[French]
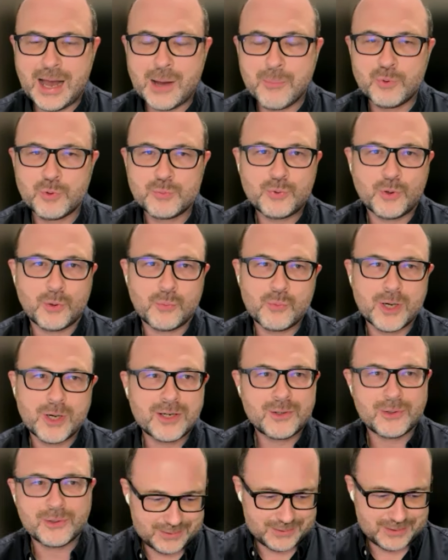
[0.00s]
un peu pour
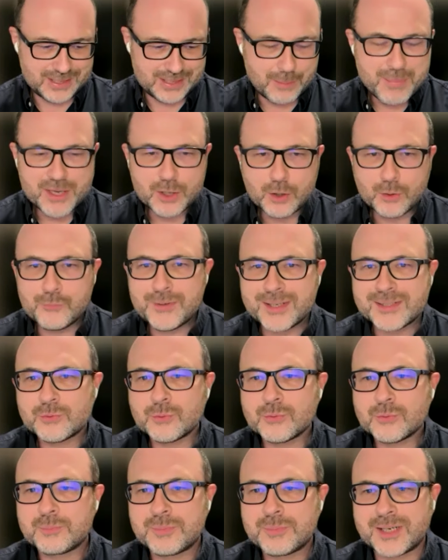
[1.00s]
moi la meilleure
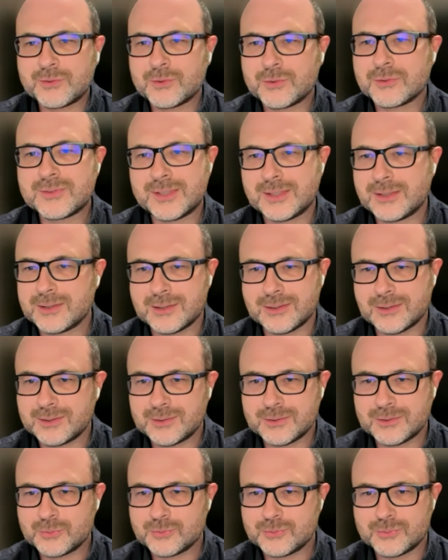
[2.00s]
façon de présenter
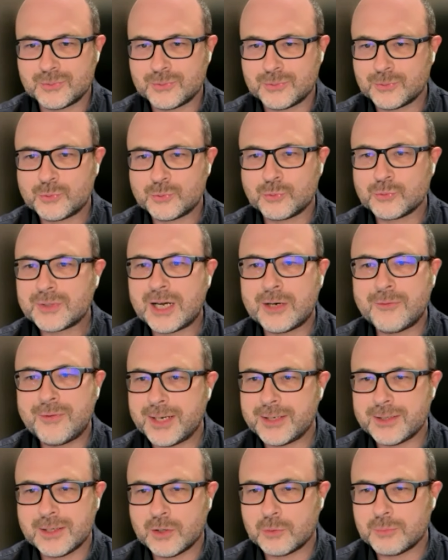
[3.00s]
ton, ton
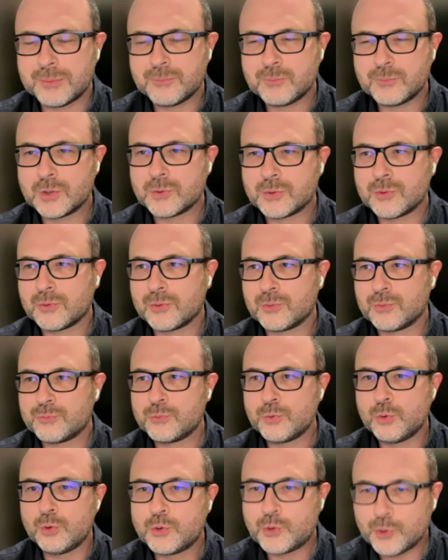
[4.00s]
travail. En même temps,
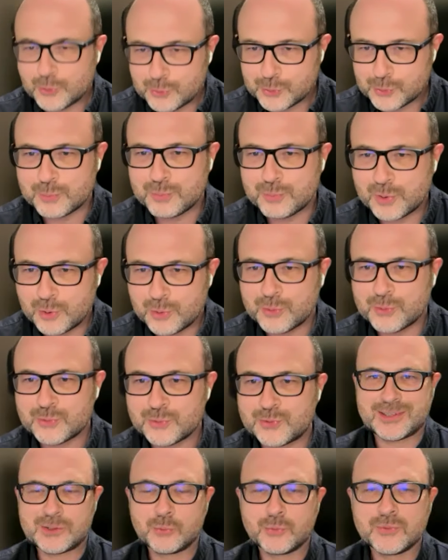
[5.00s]
vu le temps que prend
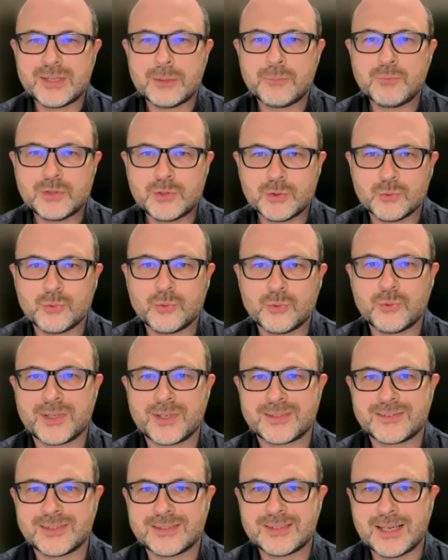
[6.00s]
sa
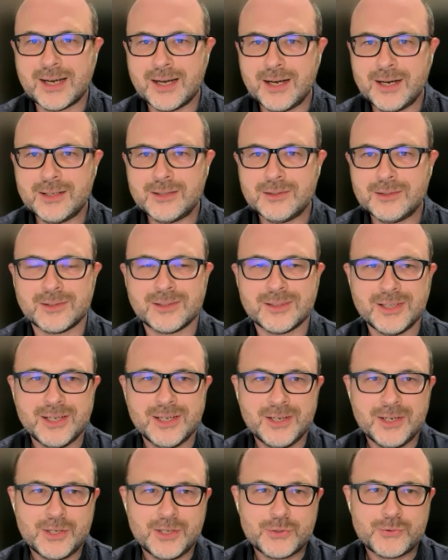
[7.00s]
conception, etc.,
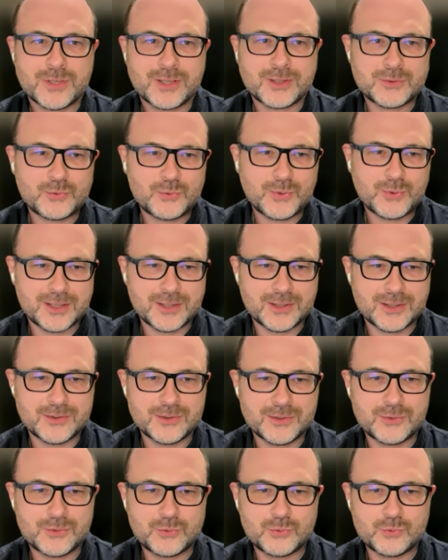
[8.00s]
tu as
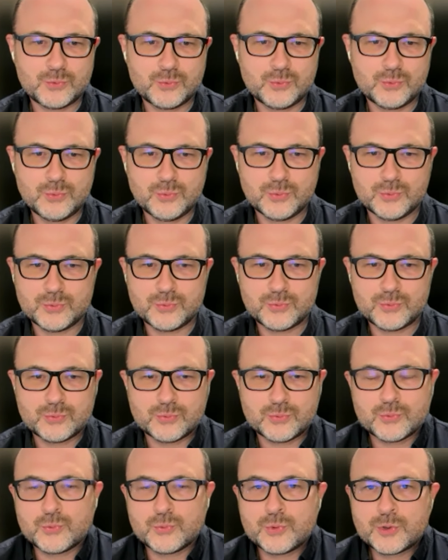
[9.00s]
tout,
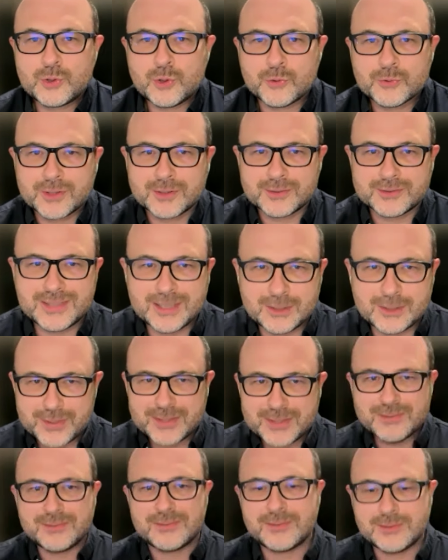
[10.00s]
le temps bah,
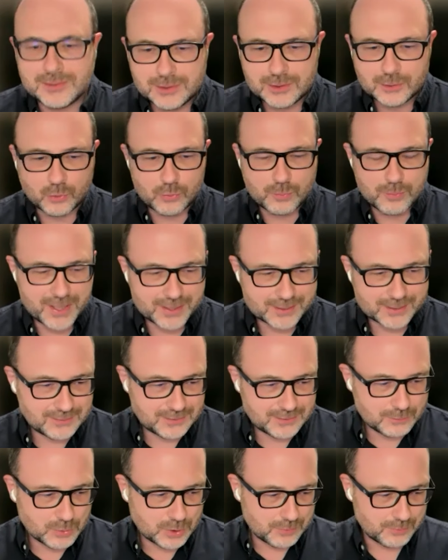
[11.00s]
d'investir au
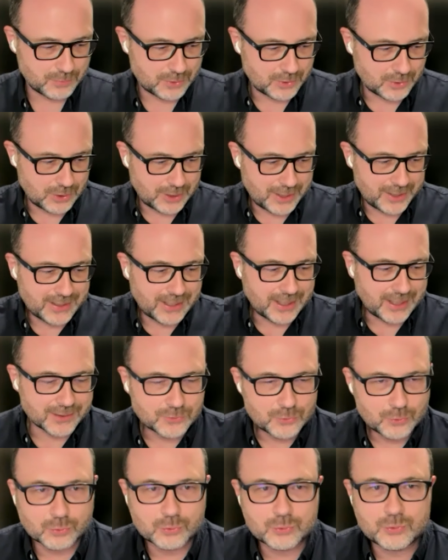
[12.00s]
maximum euh, la
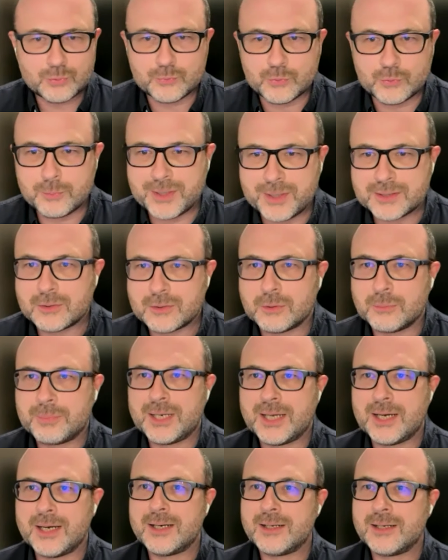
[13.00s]
narration que tu veux mettre en
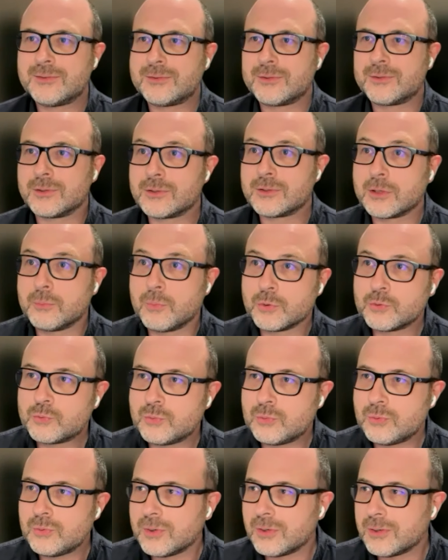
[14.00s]
place, euh, comment
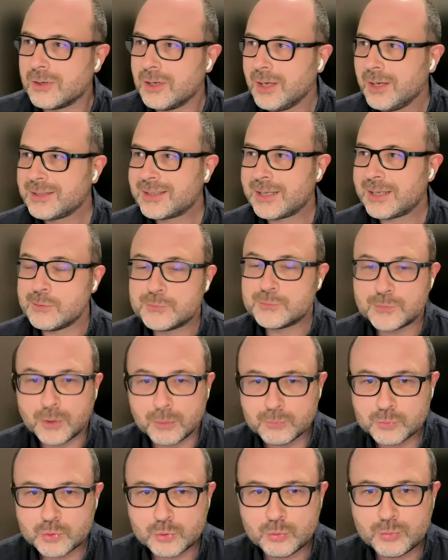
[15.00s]
tu, euh, quelle
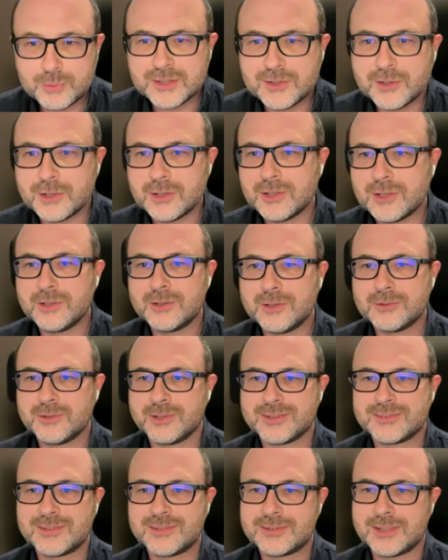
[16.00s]
forme tu lui
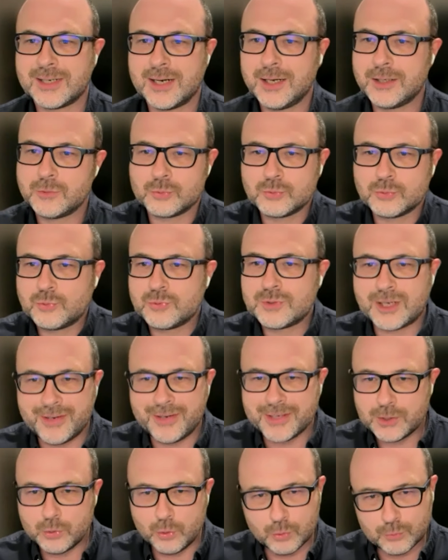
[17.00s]
donnes, etc. Donc tu
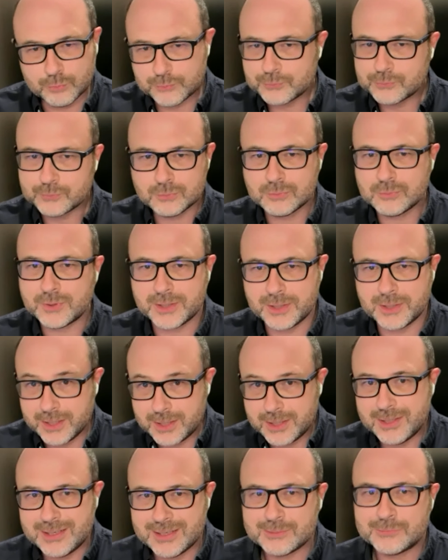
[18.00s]
travailles le fond
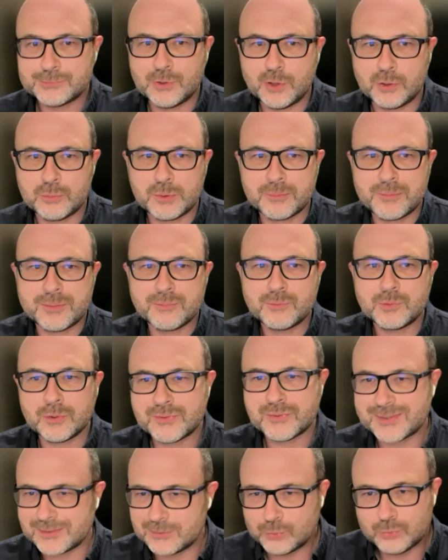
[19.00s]
et la forme en même
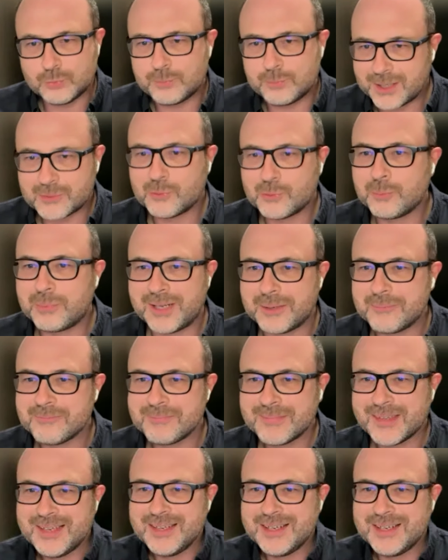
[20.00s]
temps, c'est super complet,